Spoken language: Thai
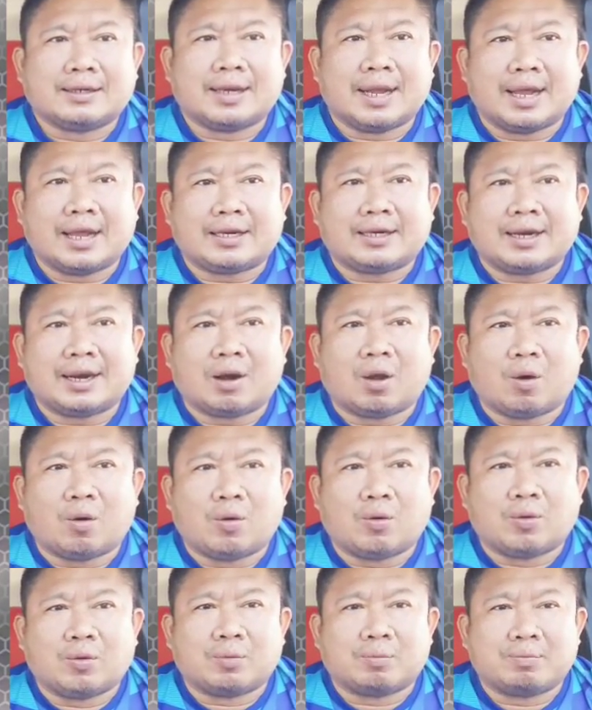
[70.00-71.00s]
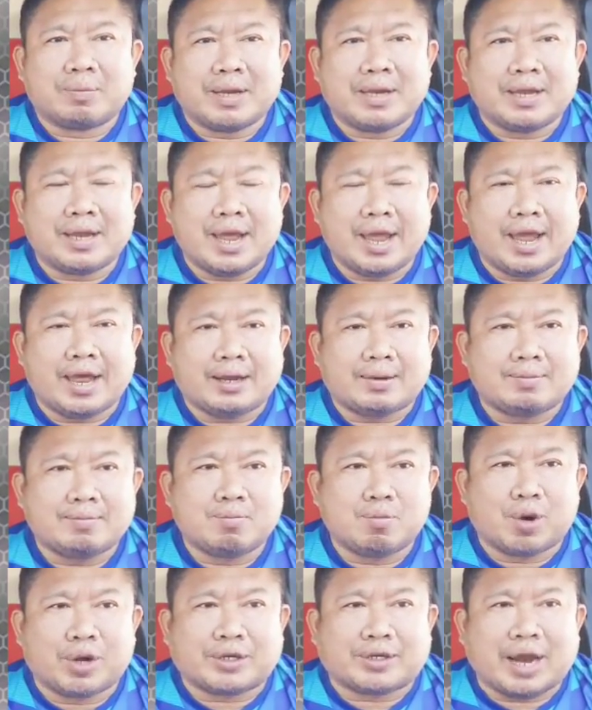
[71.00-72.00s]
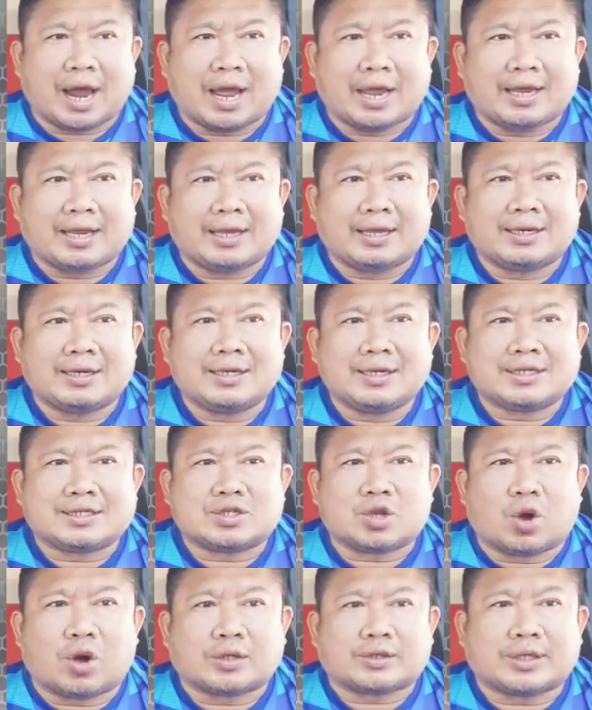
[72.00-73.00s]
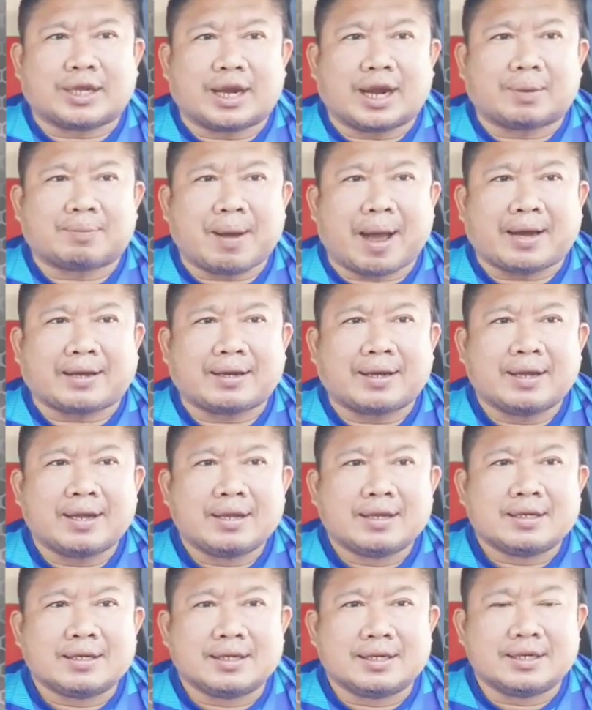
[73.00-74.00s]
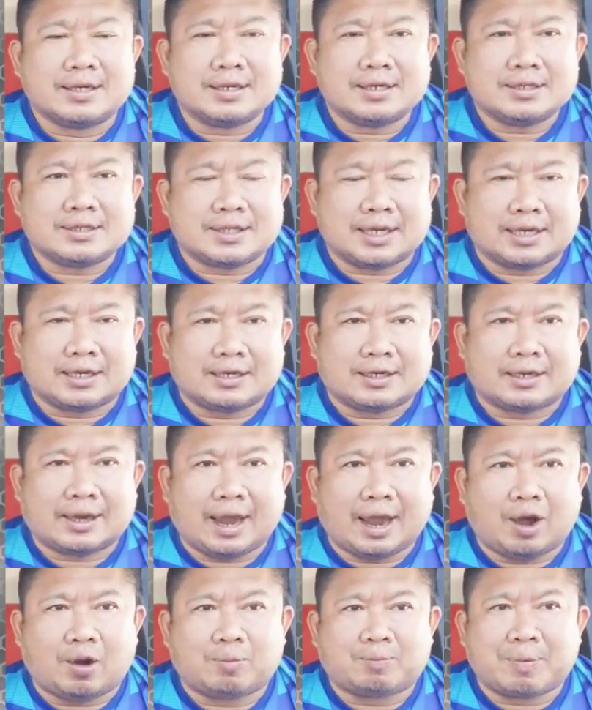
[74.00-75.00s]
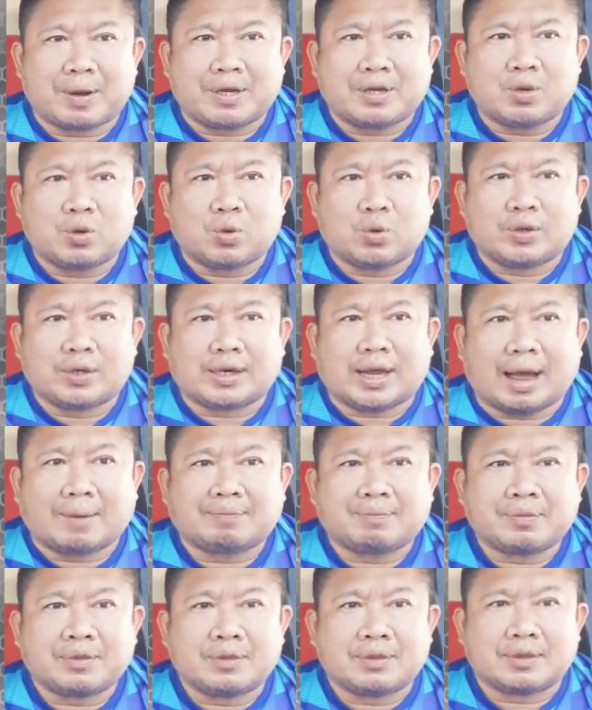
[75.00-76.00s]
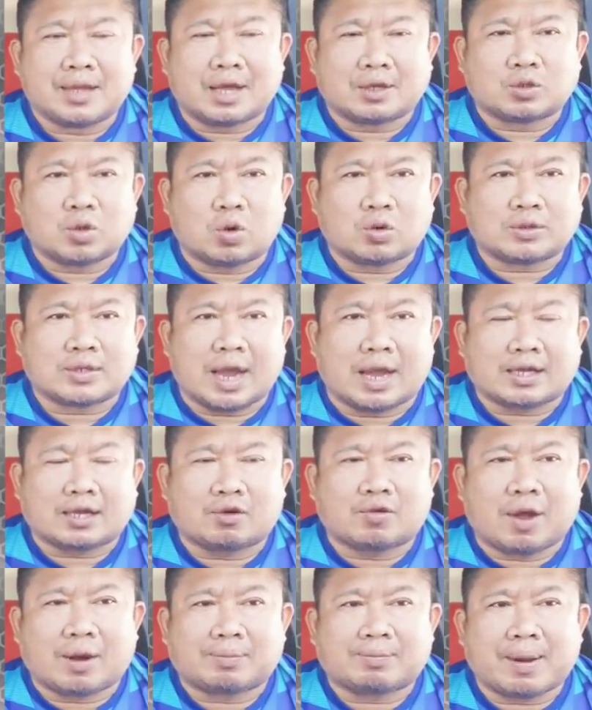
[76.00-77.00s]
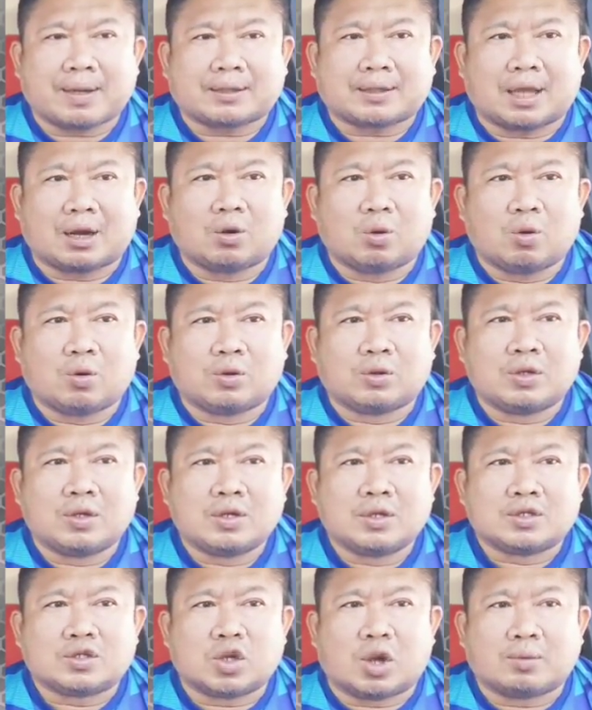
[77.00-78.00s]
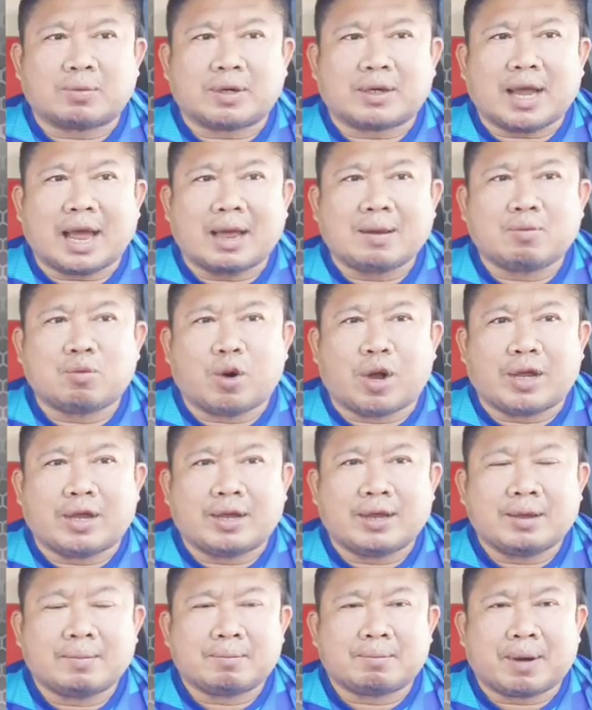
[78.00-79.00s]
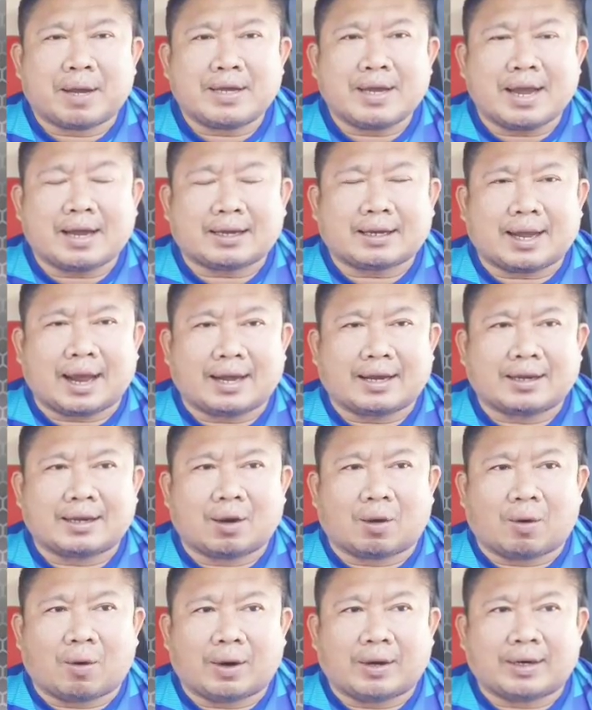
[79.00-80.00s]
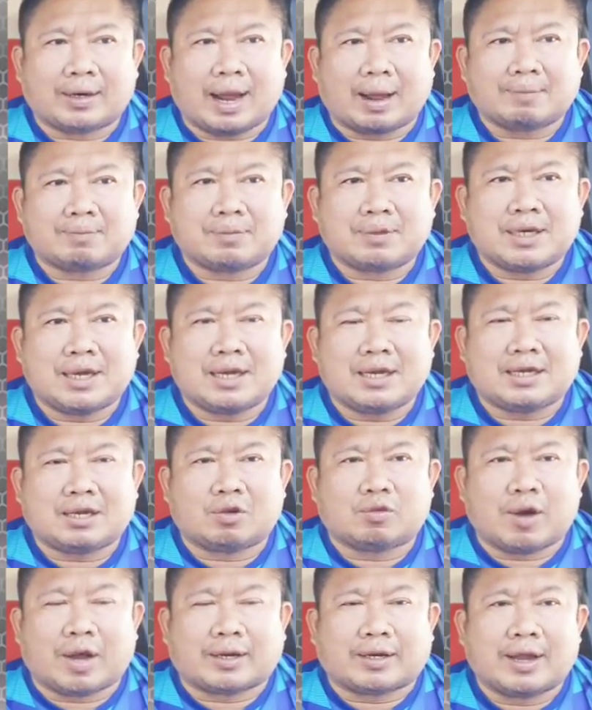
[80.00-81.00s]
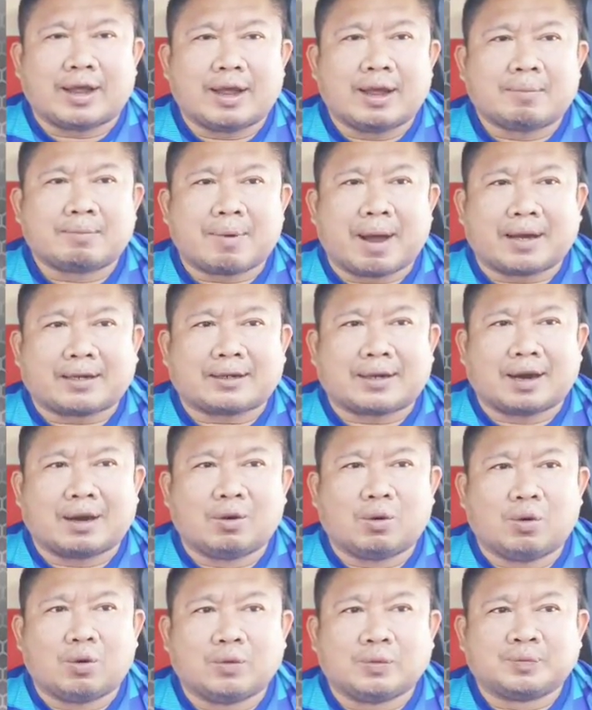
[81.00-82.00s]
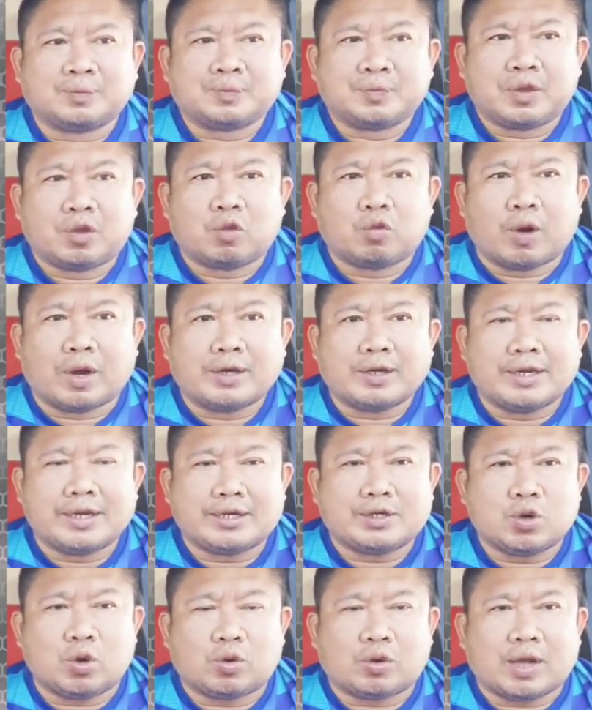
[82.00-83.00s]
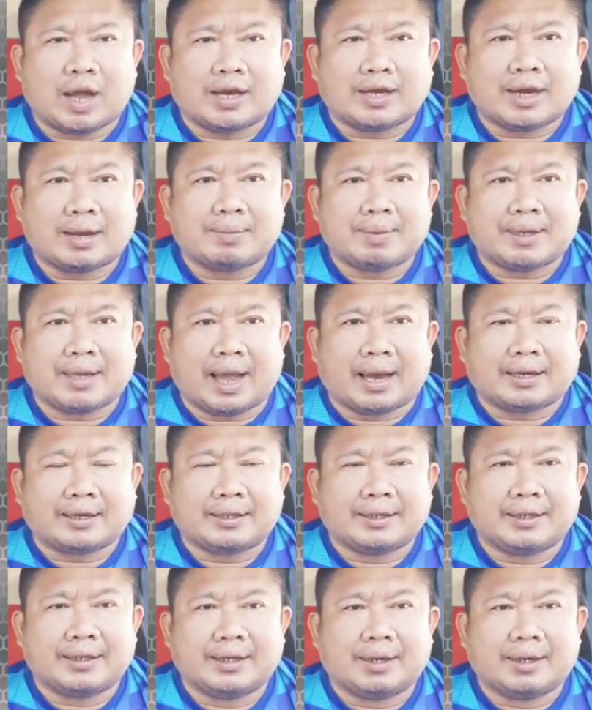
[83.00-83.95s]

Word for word: เดชนรงค์เอสมวยไทย หรือสอเทรพัฒน์หรือสิทธิ์แก้วประยูนนะครับ นักชกจากจังหวัดพัทลุงซ้อมในค่ายมวยพยักกันทรนะครับที่จังหวัดพัทลุง วันนี้ชกกันในพิกัด